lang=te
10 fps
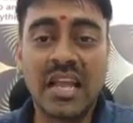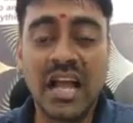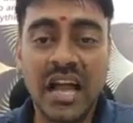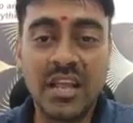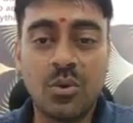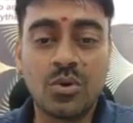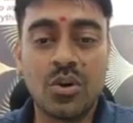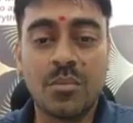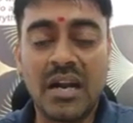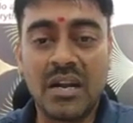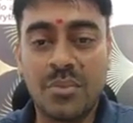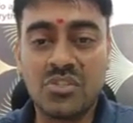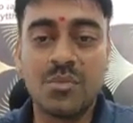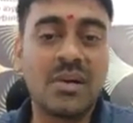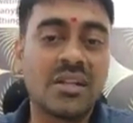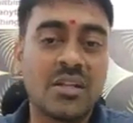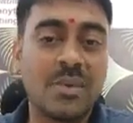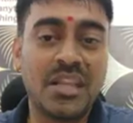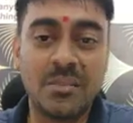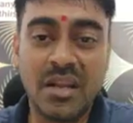ఖాళీగా ఉంటాడు మాటలు మస్తు మాడతారు
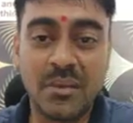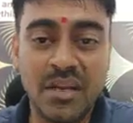పనికిమైన